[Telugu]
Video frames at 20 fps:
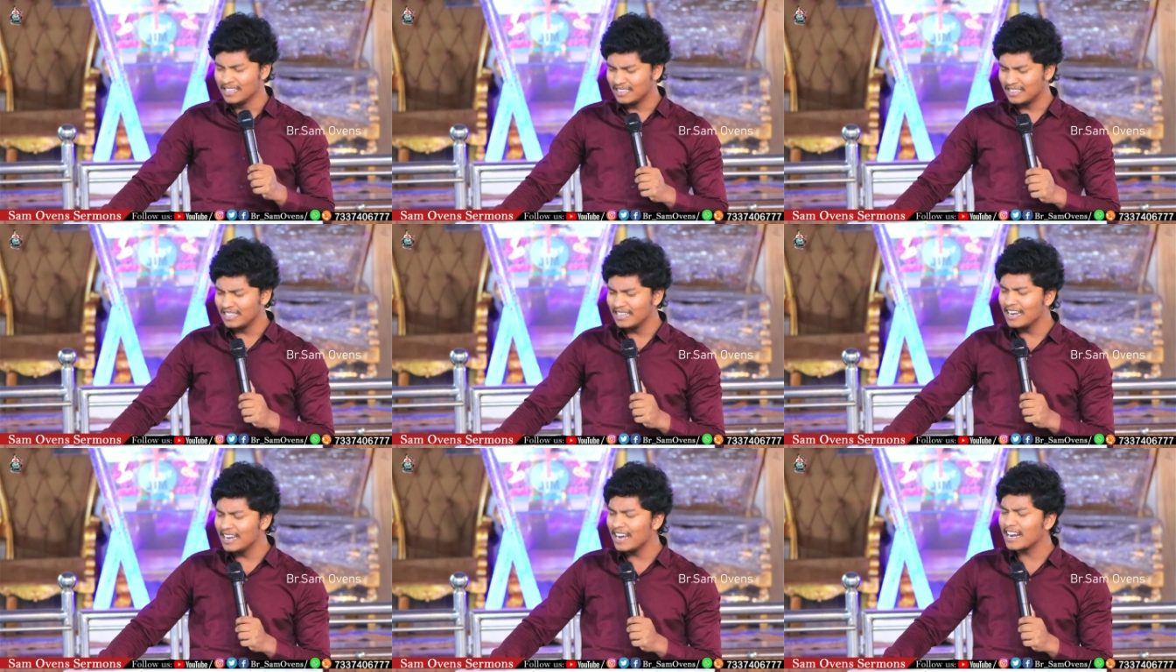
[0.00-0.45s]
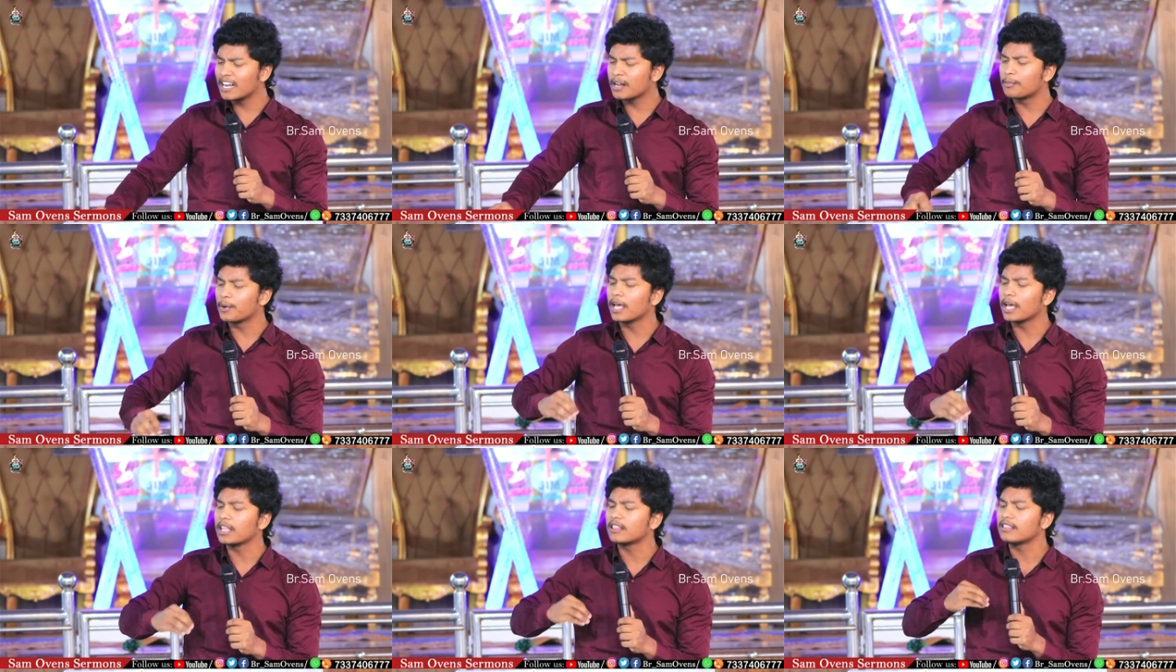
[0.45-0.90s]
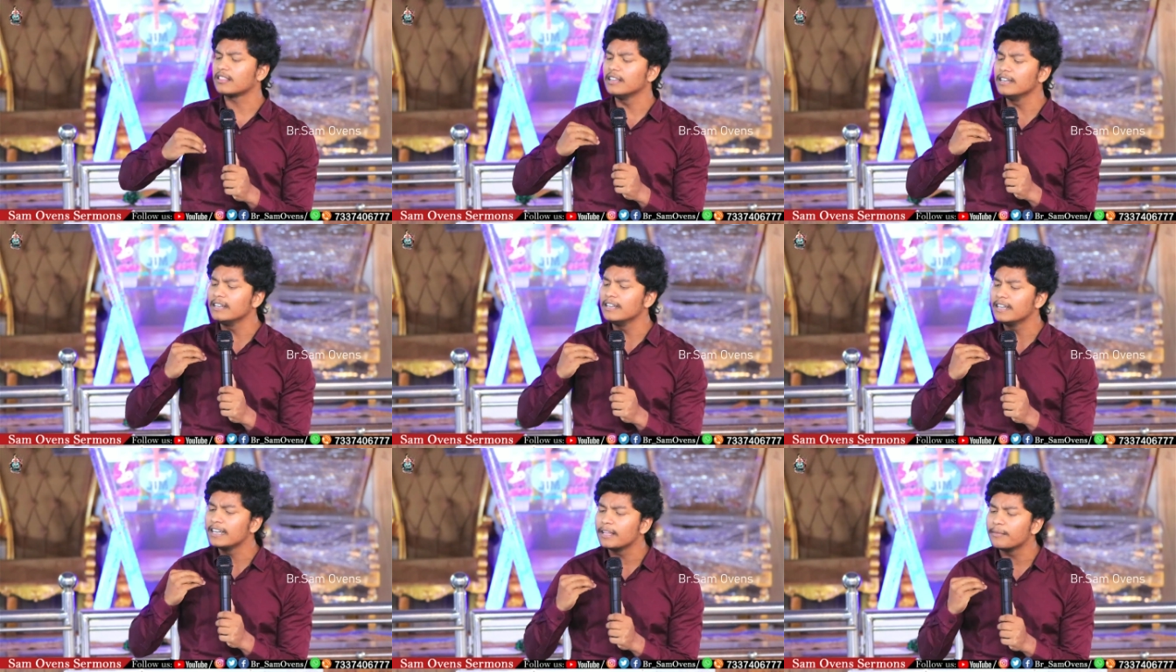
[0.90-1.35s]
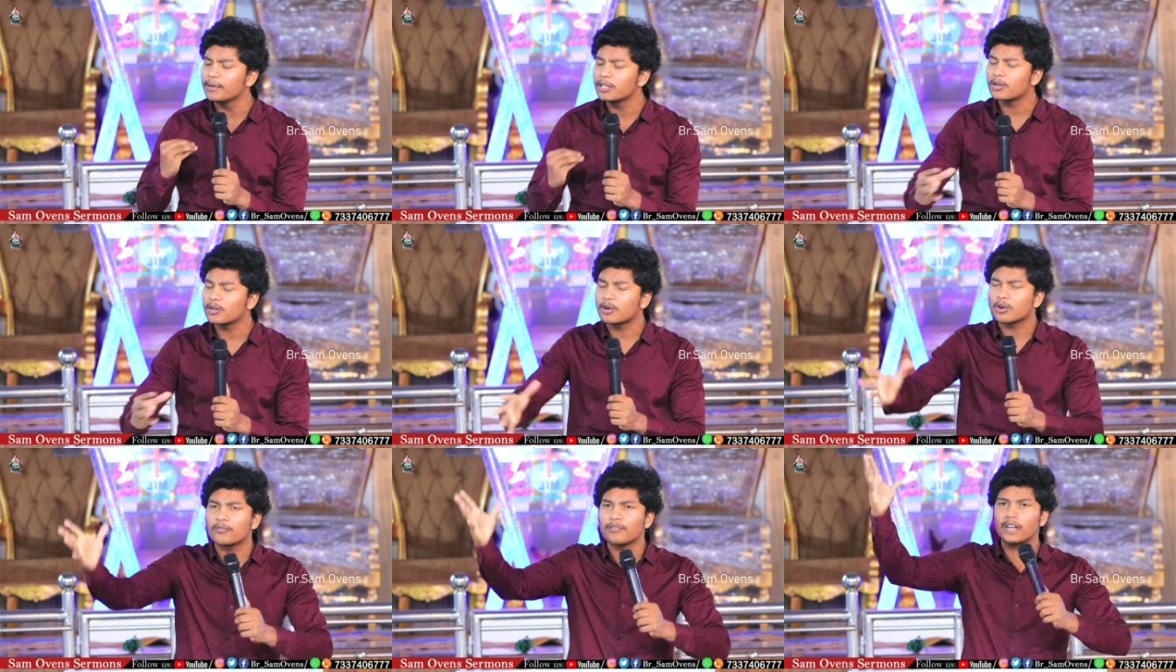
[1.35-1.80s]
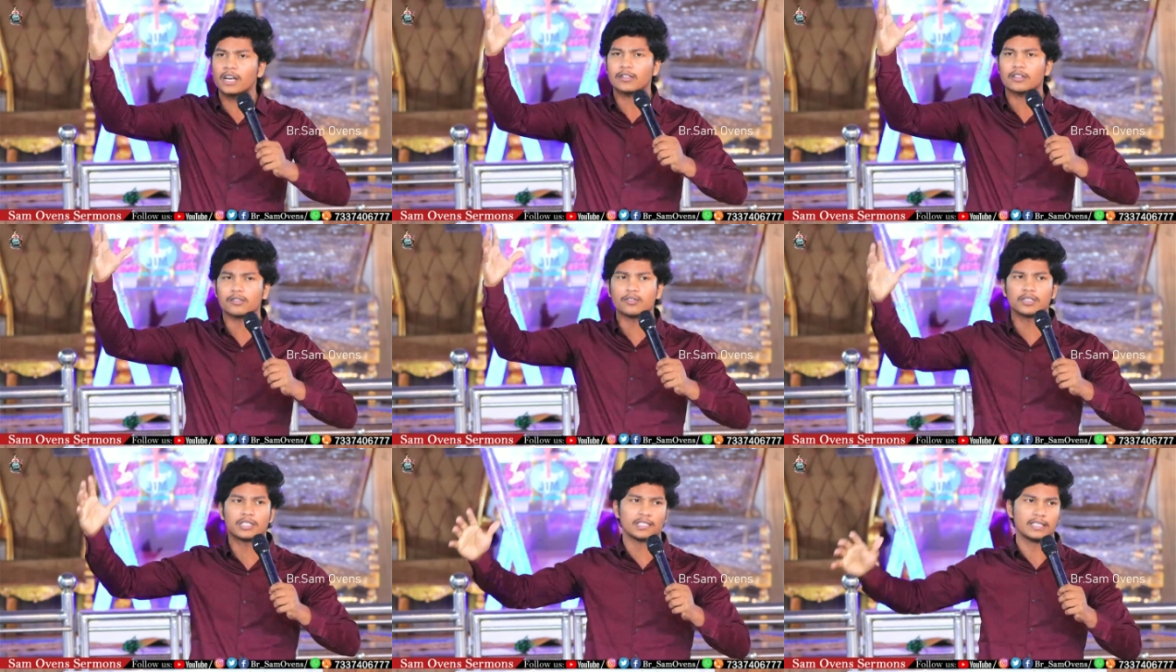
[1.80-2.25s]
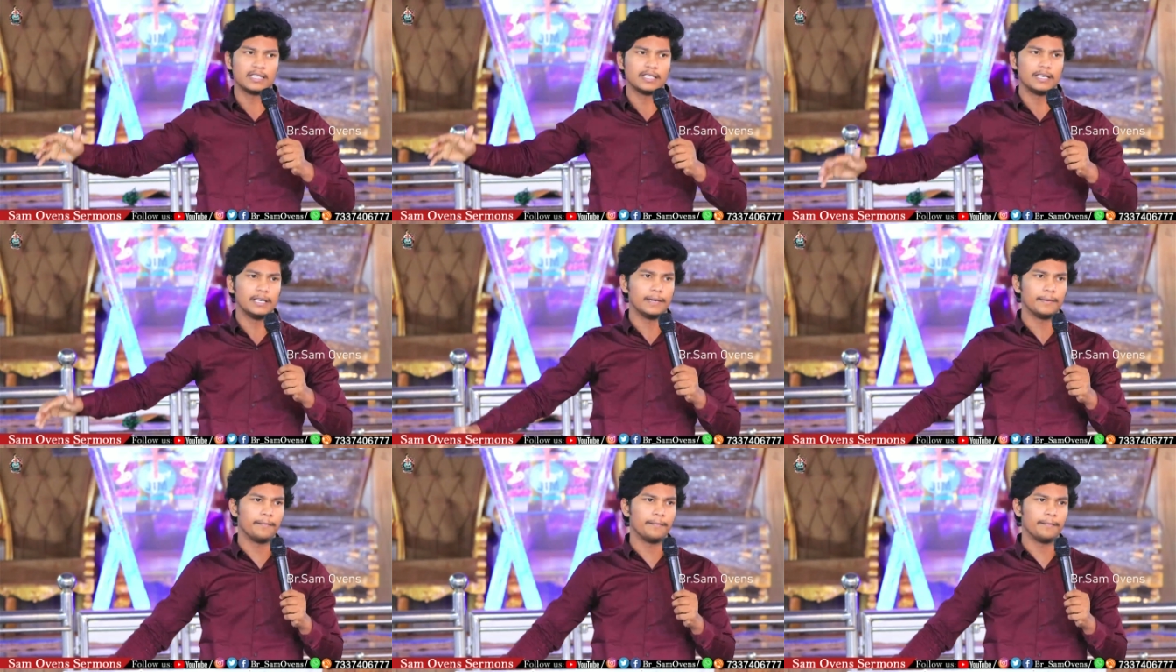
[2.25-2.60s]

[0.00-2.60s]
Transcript: తినేటప్పుడు ఆ తిండి మీద కూడా విరక్తి వస్తుంది